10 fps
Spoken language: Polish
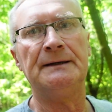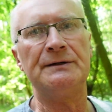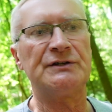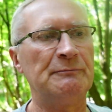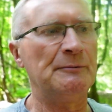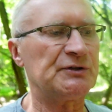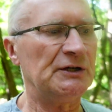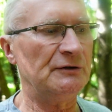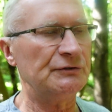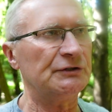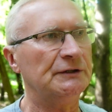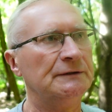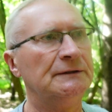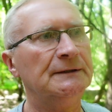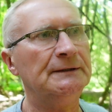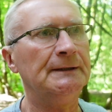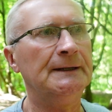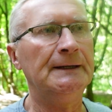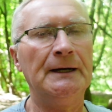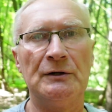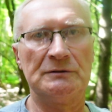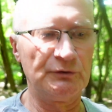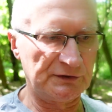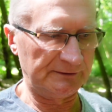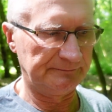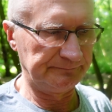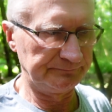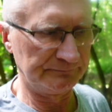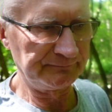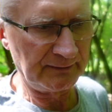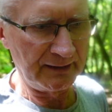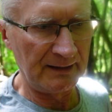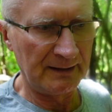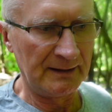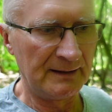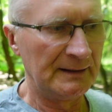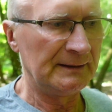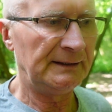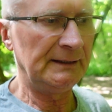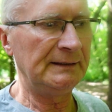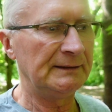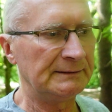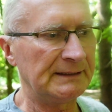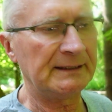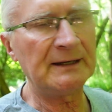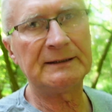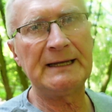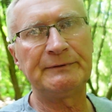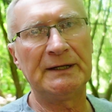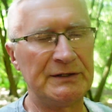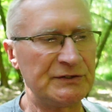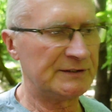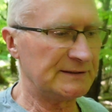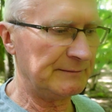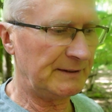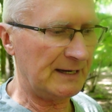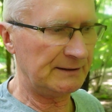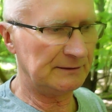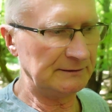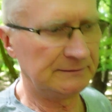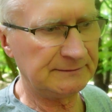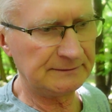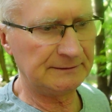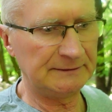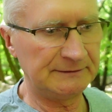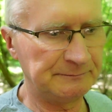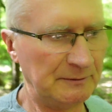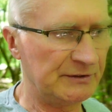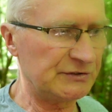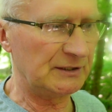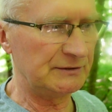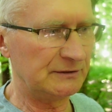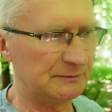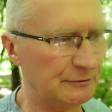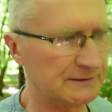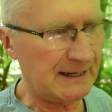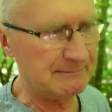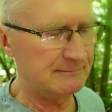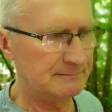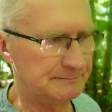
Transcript: żeby przyjąć e, ormus. I takiego adepta najczęściej zamykano e, w pomieszczeniu, on był sam,